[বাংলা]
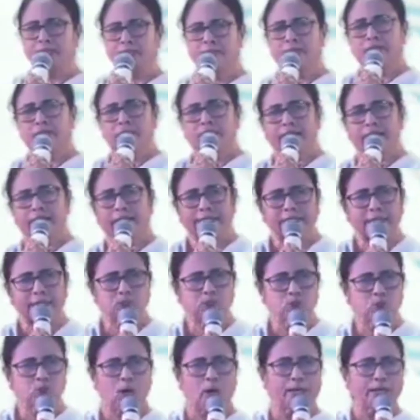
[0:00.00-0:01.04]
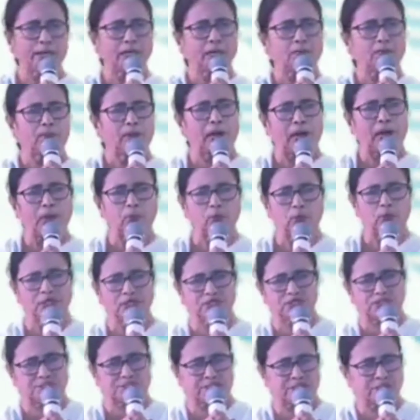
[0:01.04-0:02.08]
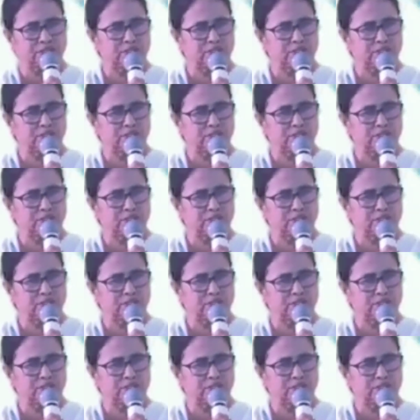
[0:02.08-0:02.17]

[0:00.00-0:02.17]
এটা জোয়ারের প্লাবন এসছে